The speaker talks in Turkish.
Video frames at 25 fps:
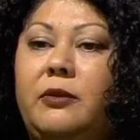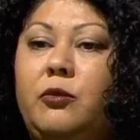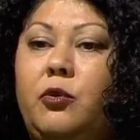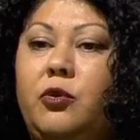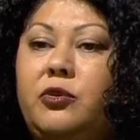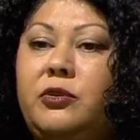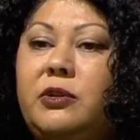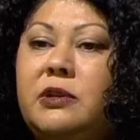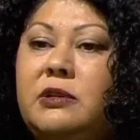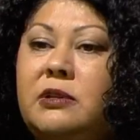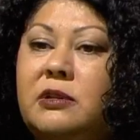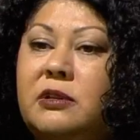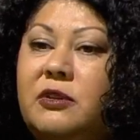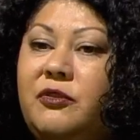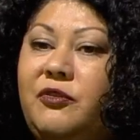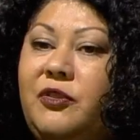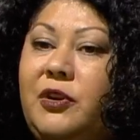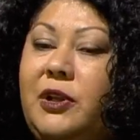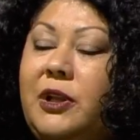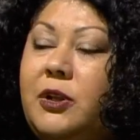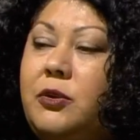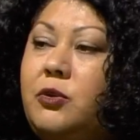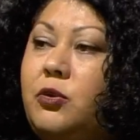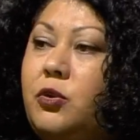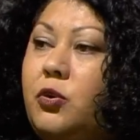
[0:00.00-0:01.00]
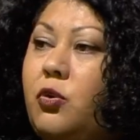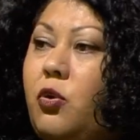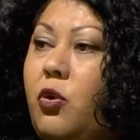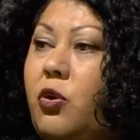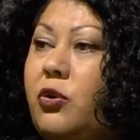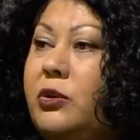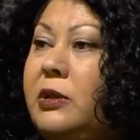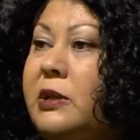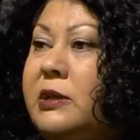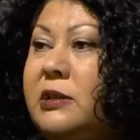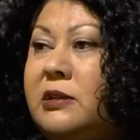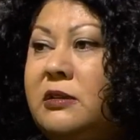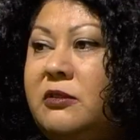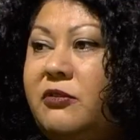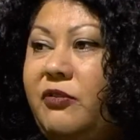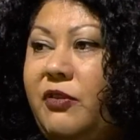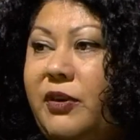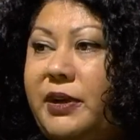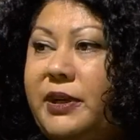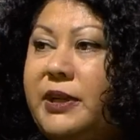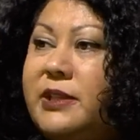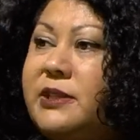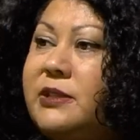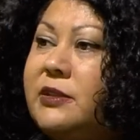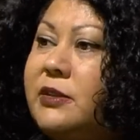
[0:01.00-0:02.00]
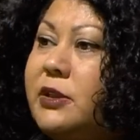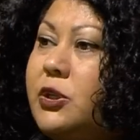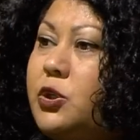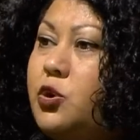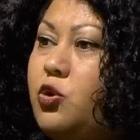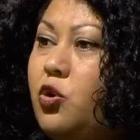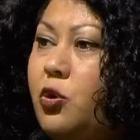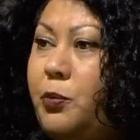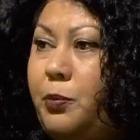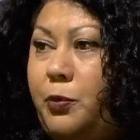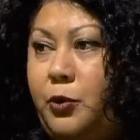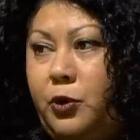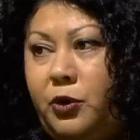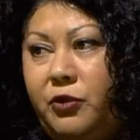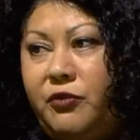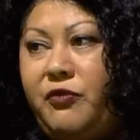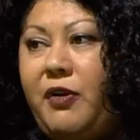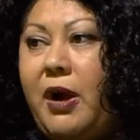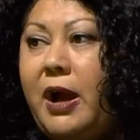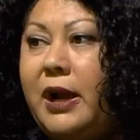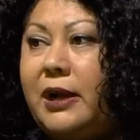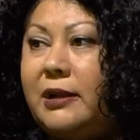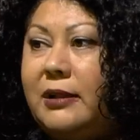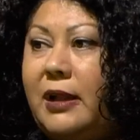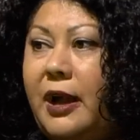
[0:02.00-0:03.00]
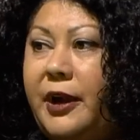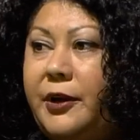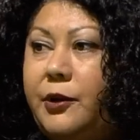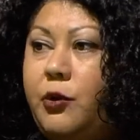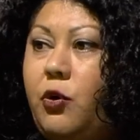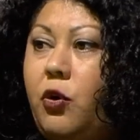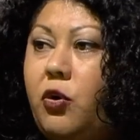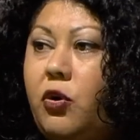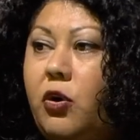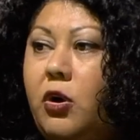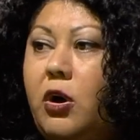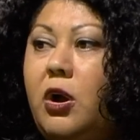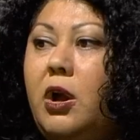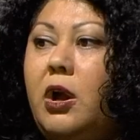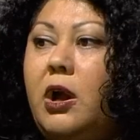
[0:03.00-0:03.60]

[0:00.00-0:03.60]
orta sınıfı ile Türk orta sınıfı arasında çok büyük farklar yok.